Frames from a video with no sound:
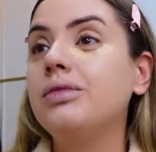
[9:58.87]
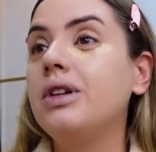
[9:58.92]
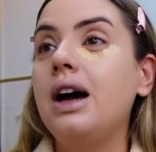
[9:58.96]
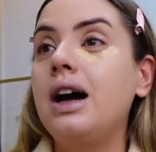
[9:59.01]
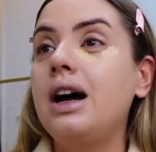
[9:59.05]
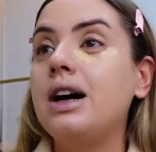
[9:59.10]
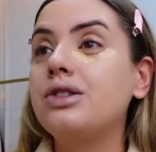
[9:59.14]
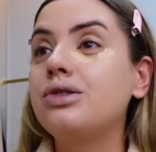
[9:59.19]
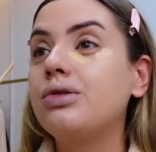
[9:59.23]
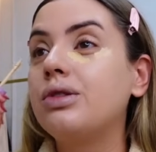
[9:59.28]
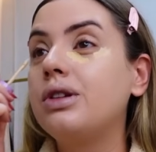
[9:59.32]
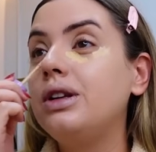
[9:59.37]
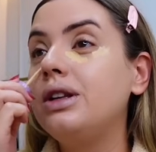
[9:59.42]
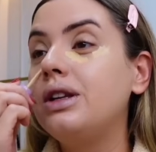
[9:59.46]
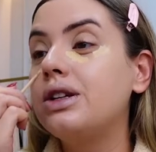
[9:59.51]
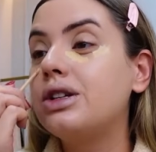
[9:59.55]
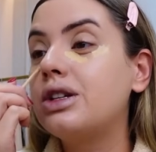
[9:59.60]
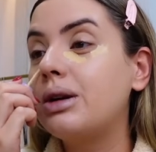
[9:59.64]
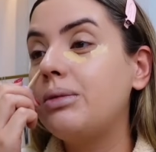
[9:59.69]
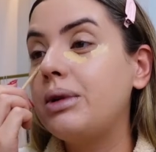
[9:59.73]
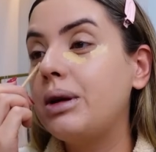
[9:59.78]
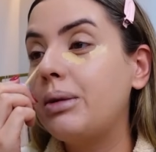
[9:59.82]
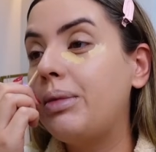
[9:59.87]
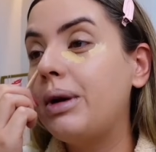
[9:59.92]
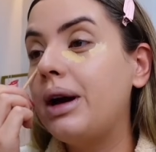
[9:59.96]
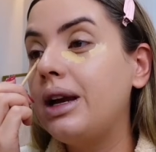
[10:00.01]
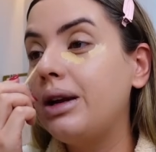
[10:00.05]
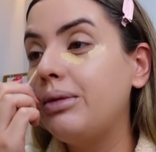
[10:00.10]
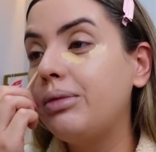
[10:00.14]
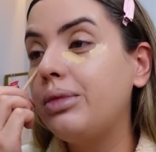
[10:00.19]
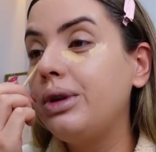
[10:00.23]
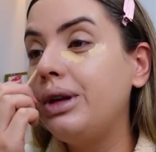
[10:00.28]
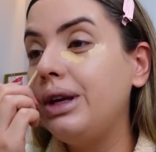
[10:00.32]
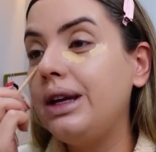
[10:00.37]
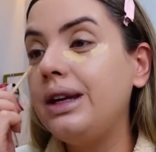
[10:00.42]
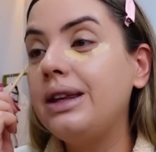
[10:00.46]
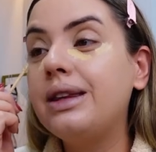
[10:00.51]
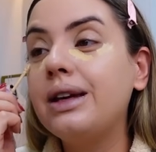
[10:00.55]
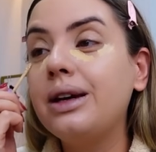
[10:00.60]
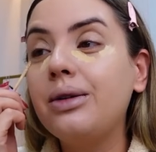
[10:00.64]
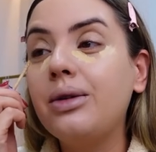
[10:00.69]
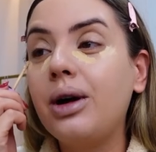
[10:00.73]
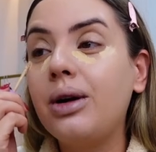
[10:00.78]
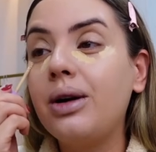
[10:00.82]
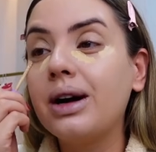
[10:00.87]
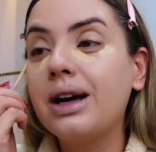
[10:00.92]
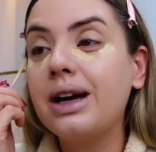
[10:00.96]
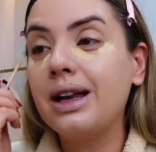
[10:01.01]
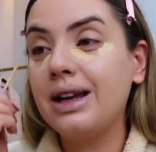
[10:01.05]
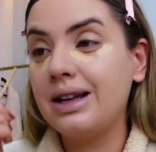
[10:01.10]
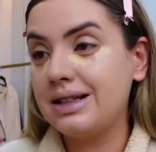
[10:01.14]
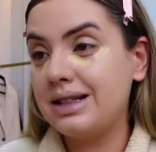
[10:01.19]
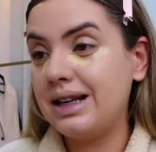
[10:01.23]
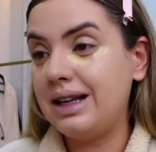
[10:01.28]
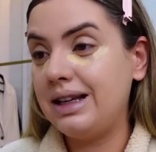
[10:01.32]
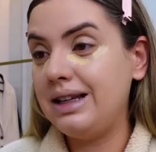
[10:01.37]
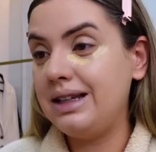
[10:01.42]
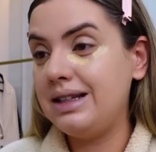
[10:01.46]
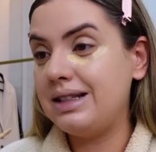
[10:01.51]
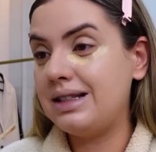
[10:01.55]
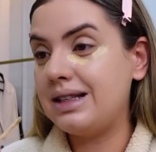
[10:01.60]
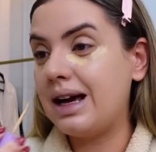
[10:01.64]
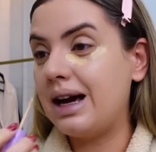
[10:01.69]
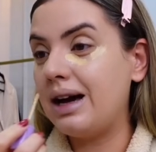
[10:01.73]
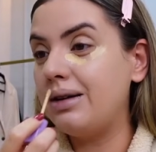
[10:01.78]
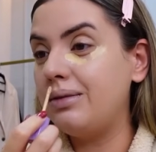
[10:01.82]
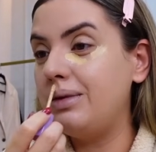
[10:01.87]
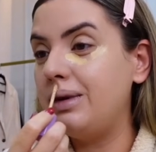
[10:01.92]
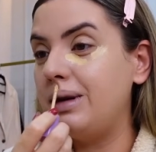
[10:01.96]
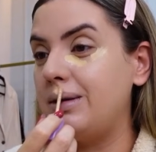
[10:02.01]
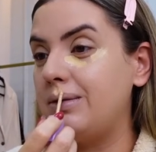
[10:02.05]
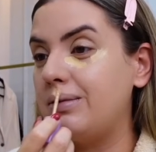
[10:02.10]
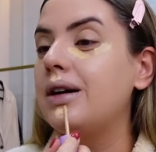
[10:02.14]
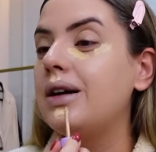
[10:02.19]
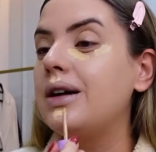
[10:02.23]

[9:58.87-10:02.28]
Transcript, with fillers: acho que deixa a minha pele bonita igual aquelas ali, sabe?